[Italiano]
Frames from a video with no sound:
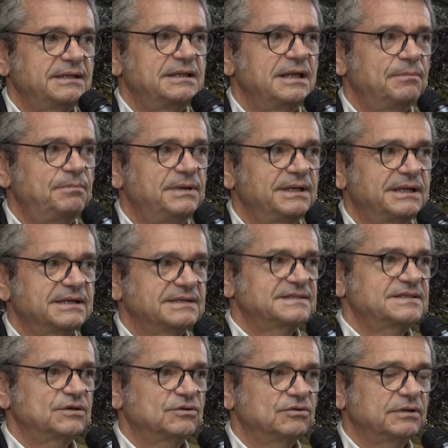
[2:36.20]
è di
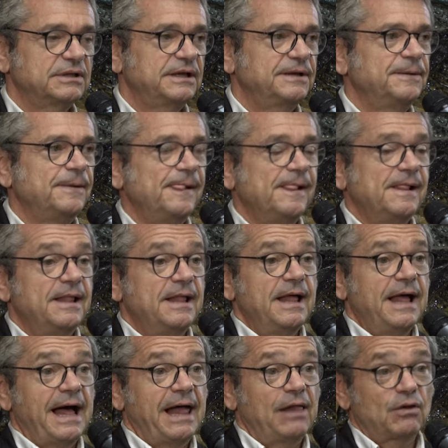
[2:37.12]
applicazione.
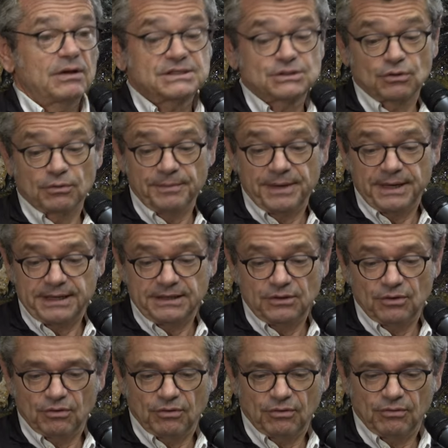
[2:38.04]
Allora, siccome
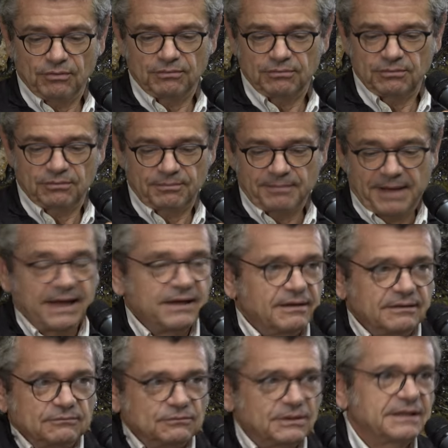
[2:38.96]
io ormai
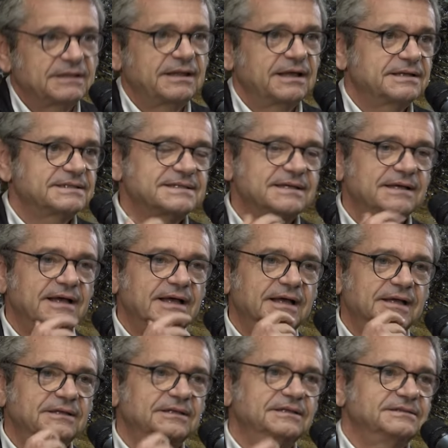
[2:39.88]
ho una
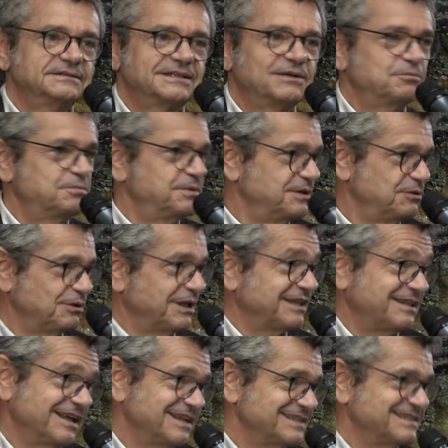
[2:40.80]
terza, eh, stavo per dire una
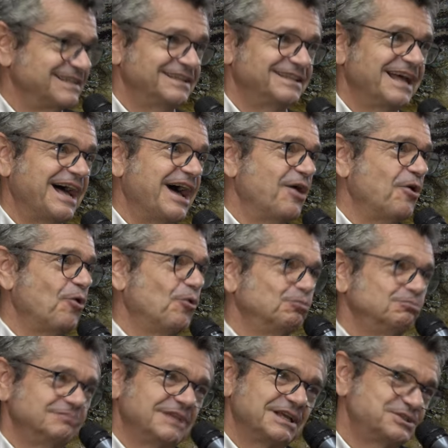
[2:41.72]
terza età, ho
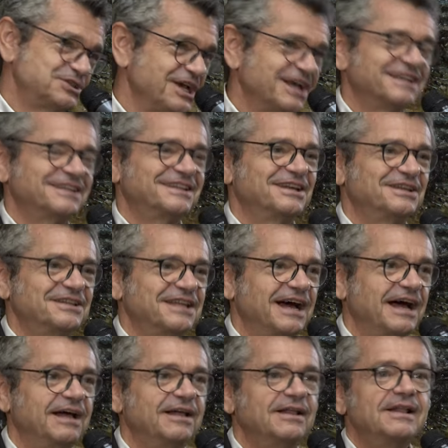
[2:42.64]
una certa
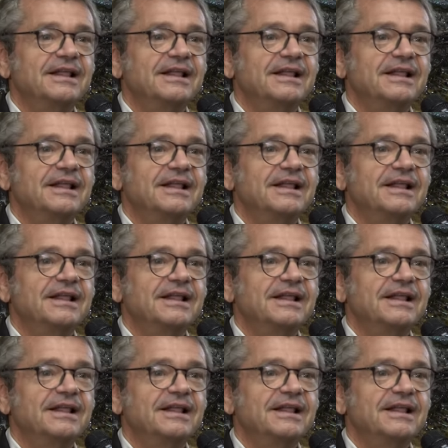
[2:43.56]
età,